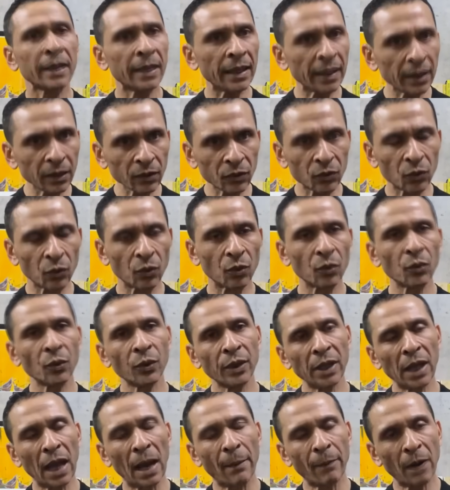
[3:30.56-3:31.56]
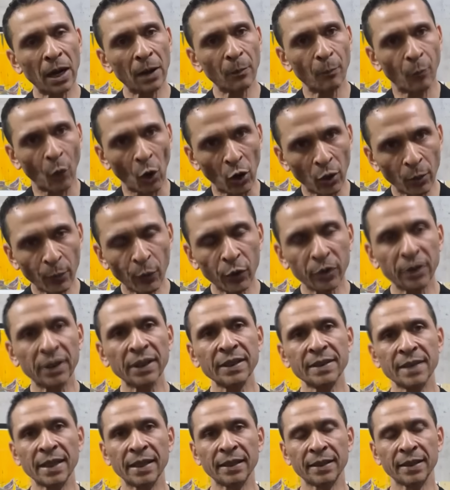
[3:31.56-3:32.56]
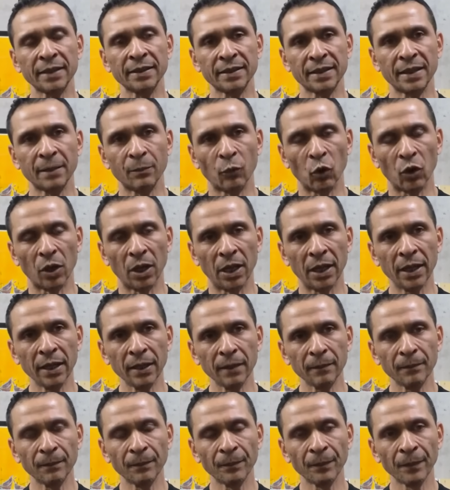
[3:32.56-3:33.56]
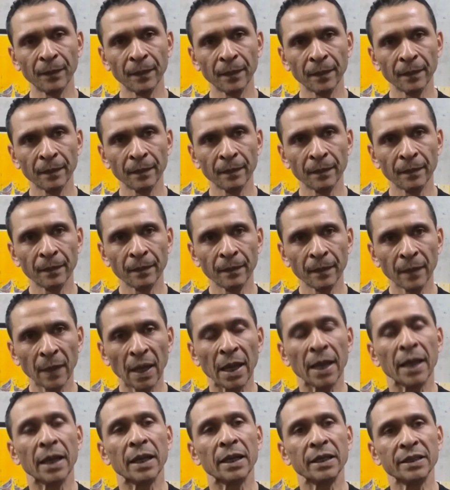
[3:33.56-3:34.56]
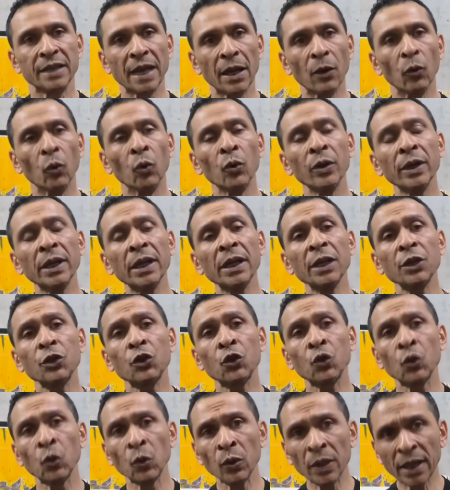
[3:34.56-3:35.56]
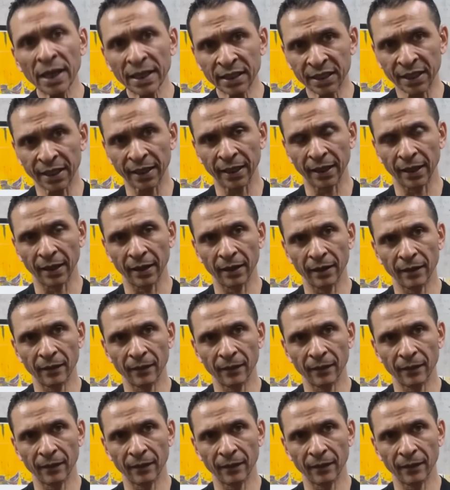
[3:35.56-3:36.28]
কিন্তু উনি আবার পরবর্তী সেন্টেন্সে বললেন যে উনি শুনেছেন